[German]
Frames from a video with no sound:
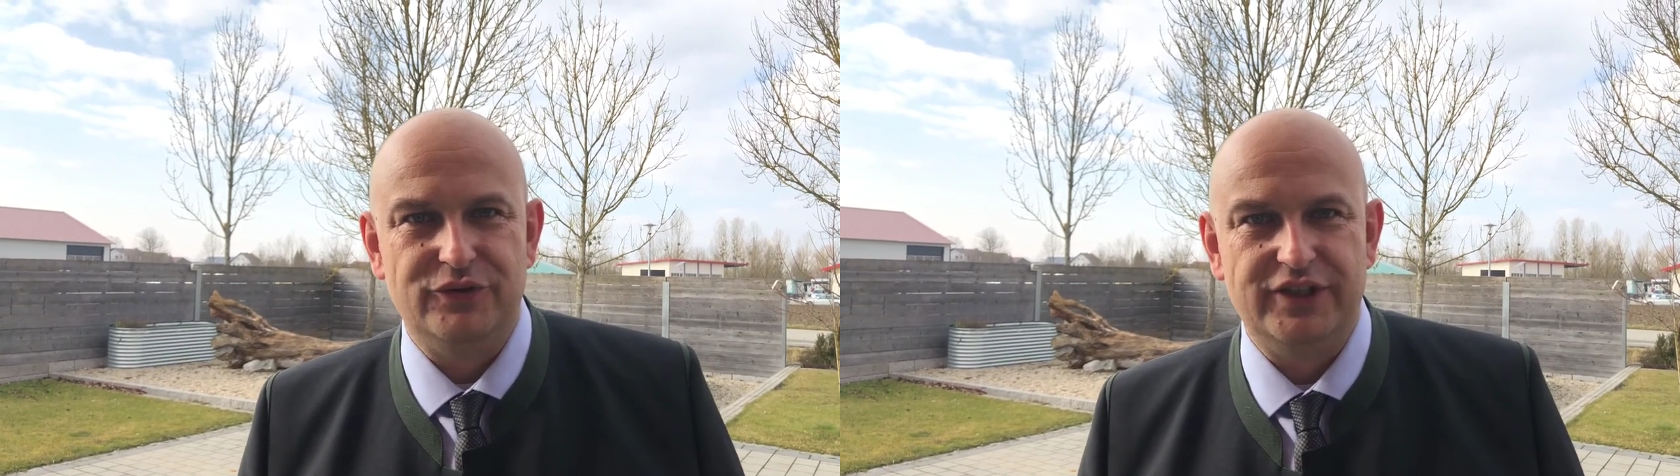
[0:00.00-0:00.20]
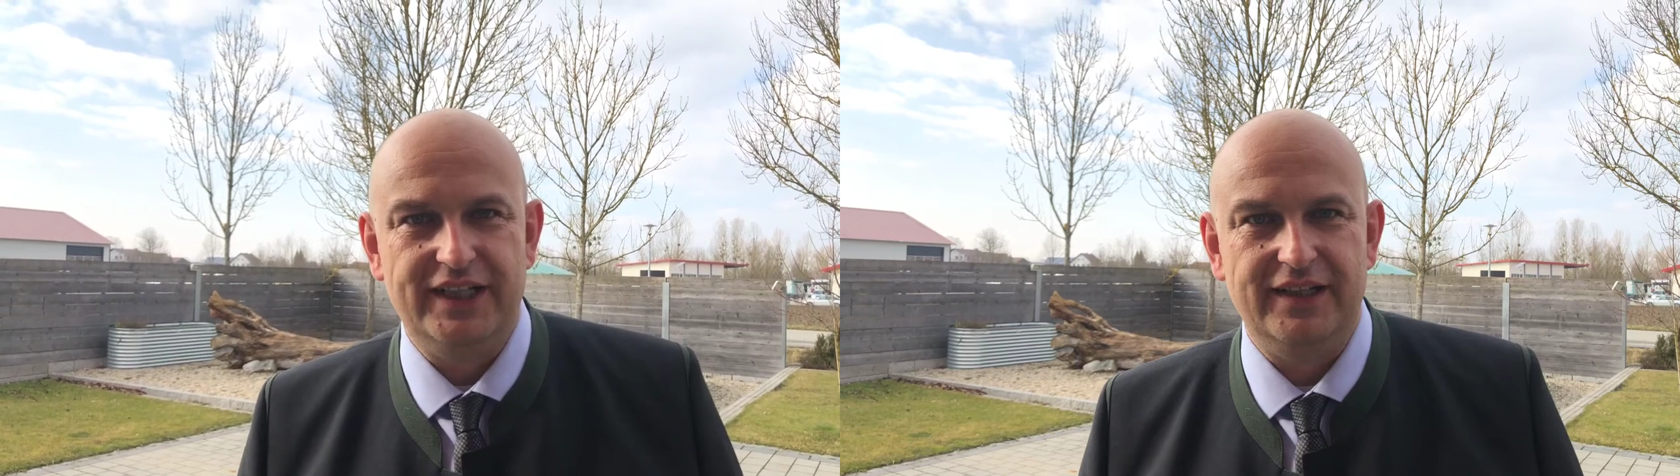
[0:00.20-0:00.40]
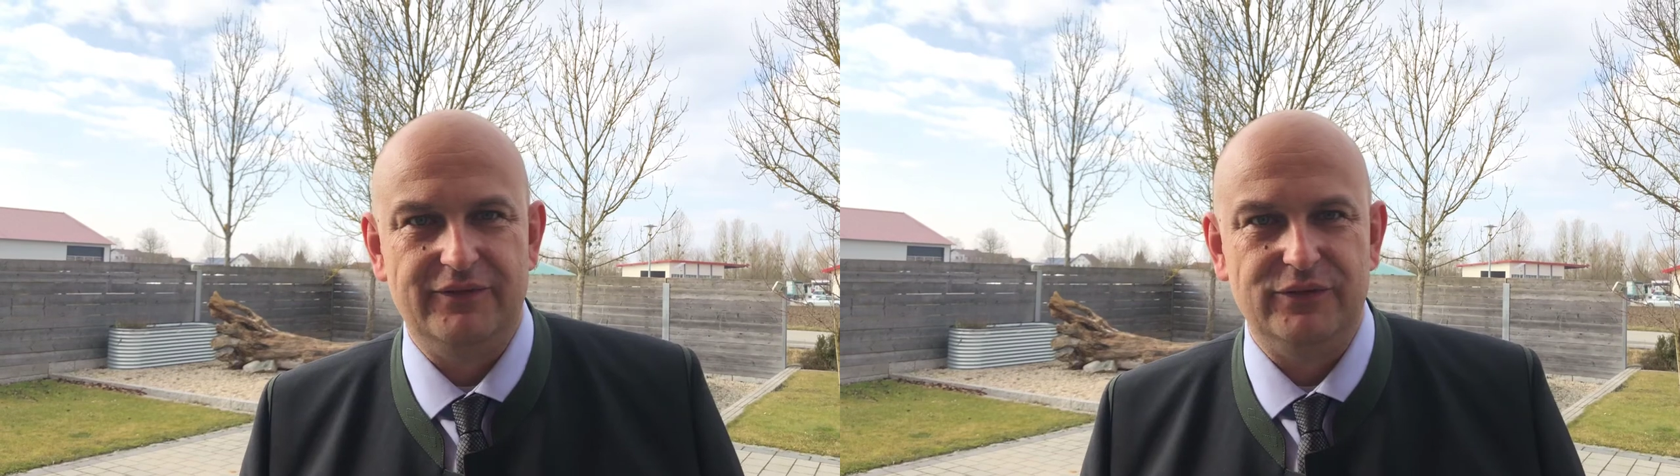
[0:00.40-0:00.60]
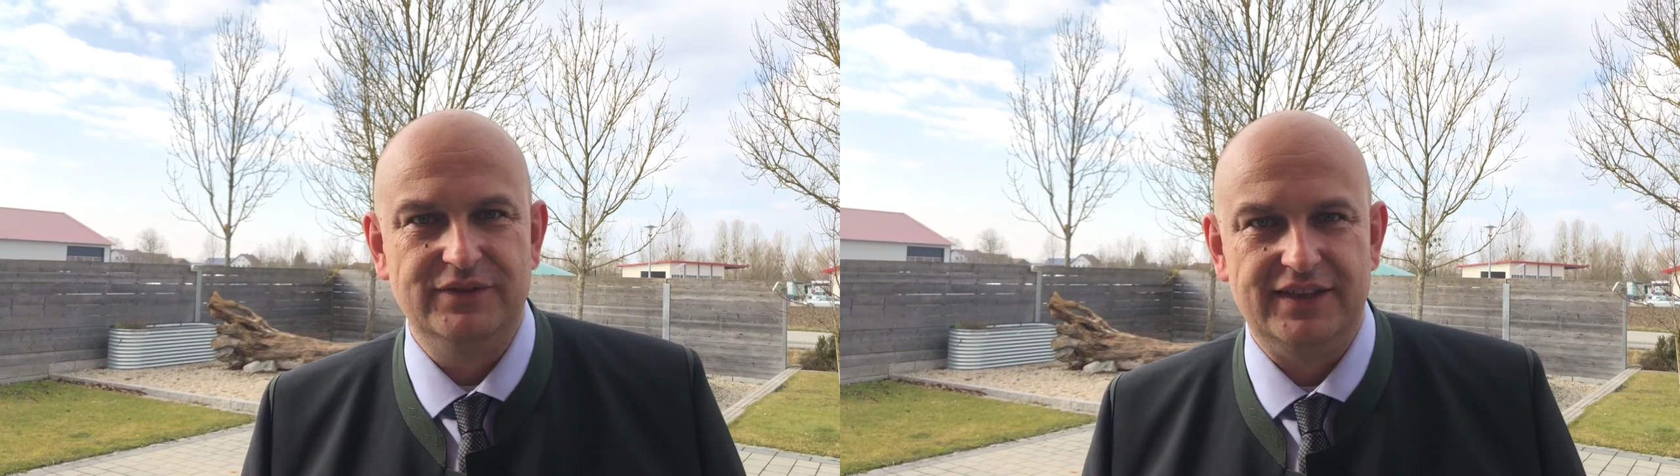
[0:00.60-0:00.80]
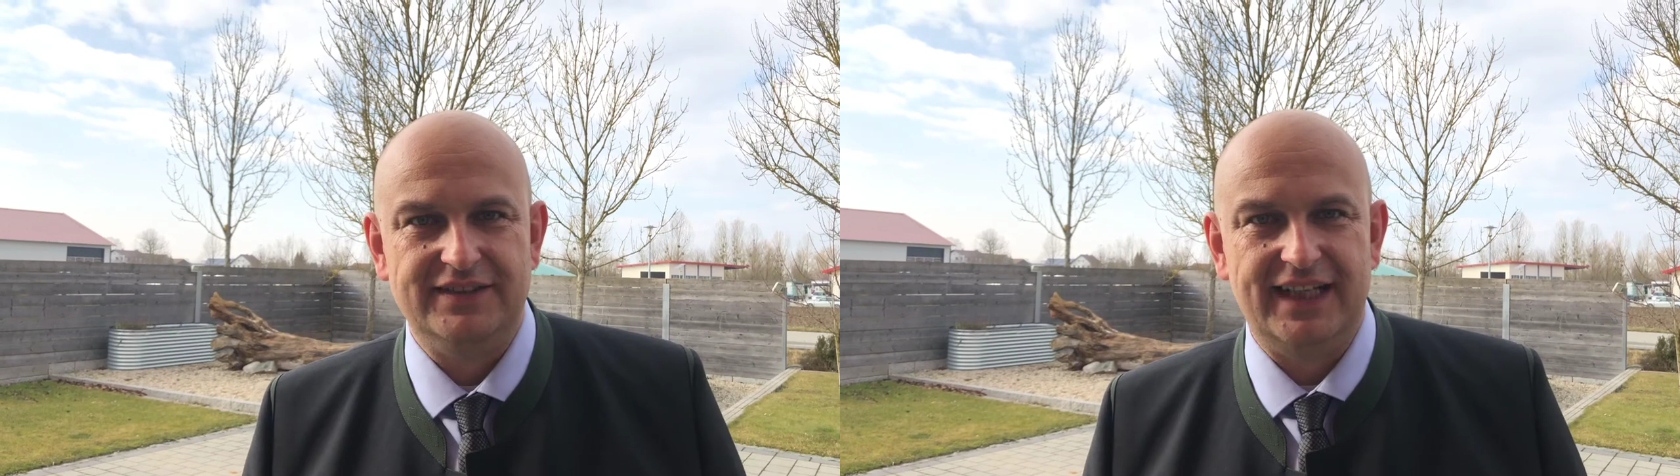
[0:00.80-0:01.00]
steht auf
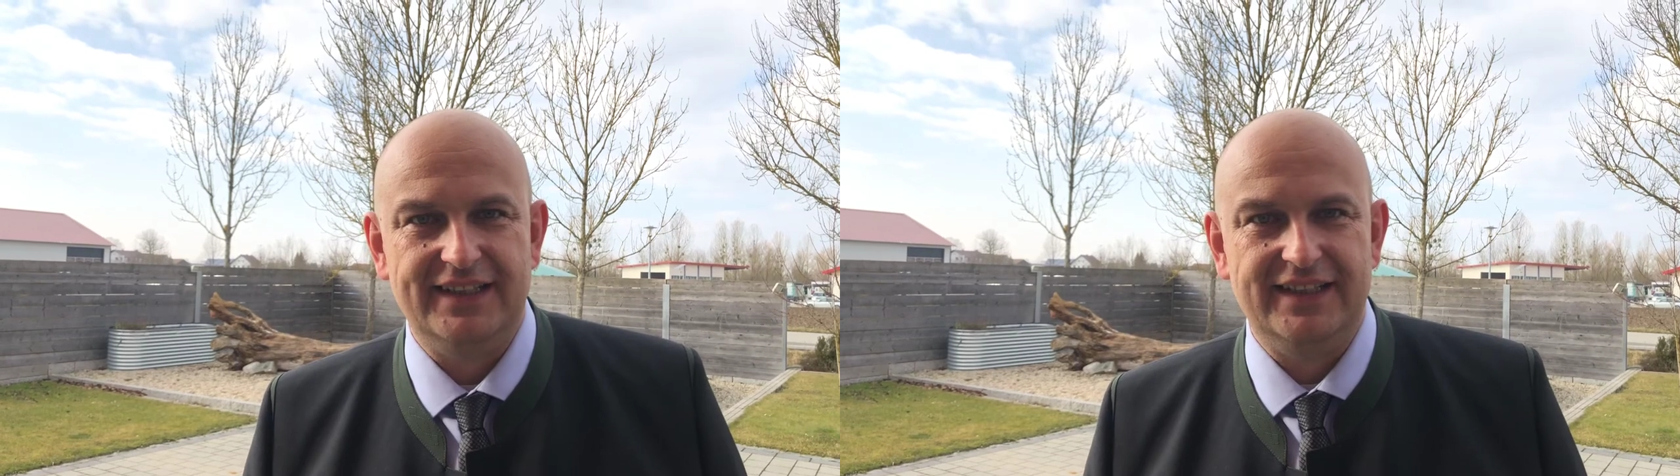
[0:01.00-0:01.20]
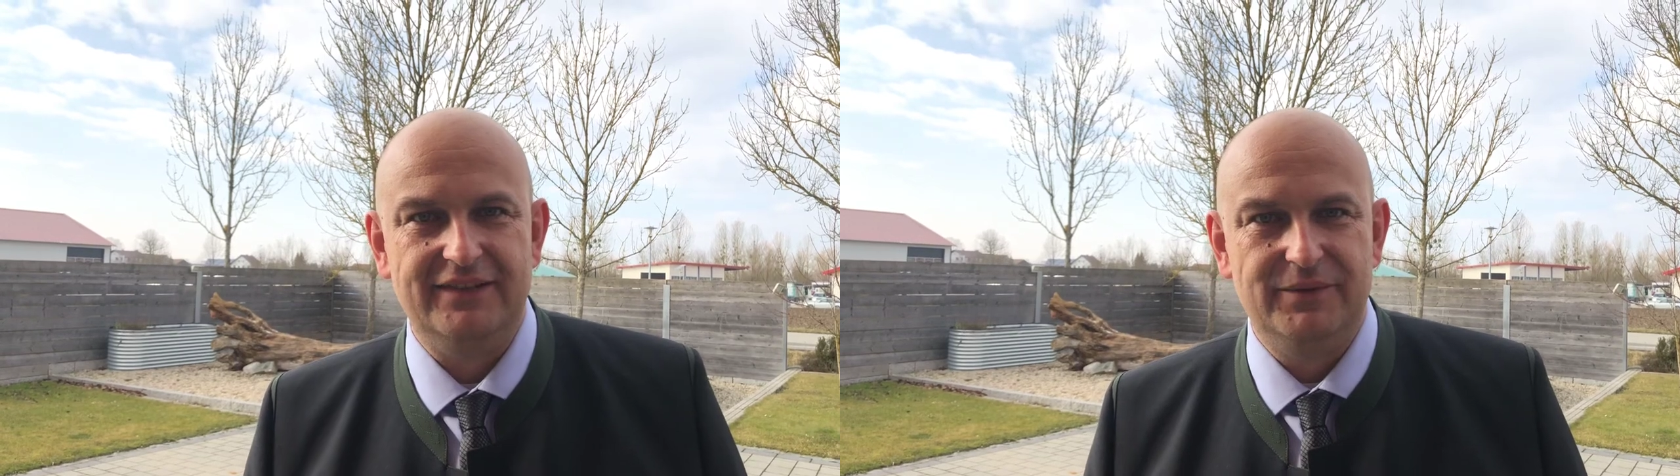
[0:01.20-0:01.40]
unserer Seite,